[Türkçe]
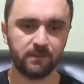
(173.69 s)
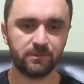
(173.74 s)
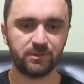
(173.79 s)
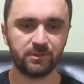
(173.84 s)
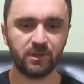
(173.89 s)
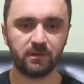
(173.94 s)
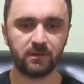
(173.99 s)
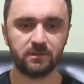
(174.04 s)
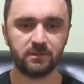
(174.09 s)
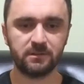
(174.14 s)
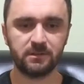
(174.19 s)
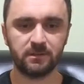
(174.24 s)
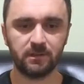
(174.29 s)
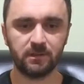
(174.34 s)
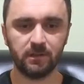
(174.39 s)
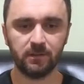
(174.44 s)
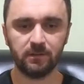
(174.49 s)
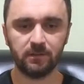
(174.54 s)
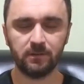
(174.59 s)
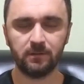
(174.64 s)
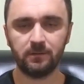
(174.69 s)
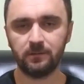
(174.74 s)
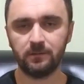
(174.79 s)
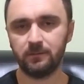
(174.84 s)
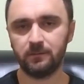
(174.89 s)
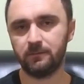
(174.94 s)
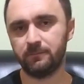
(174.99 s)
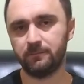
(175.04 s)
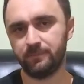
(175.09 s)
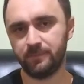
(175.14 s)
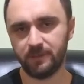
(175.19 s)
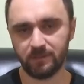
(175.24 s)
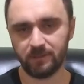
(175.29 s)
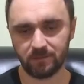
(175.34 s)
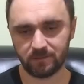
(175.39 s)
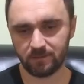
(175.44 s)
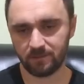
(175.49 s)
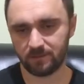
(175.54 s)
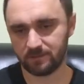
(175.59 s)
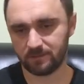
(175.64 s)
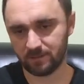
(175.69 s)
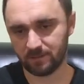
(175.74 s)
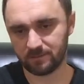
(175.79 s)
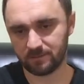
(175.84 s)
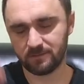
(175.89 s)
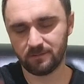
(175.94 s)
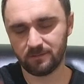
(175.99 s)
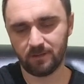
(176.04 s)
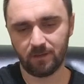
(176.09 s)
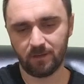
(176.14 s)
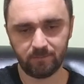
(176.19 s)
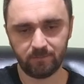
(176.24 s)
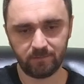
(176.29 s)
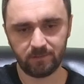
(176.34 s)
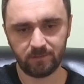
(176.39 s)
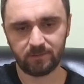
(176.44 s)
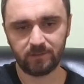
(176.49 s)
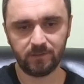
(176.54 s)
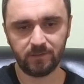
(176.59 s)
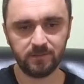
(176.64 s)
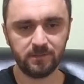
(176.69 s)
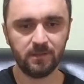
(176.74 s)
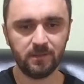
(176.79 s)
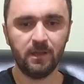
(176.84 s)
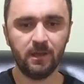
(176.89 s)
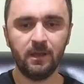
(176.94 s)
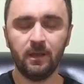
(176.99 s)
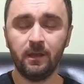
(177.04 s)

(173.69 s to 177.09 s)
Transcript: şarkısıyla birlikteyiz. Yani sizlerle birlikteyiz.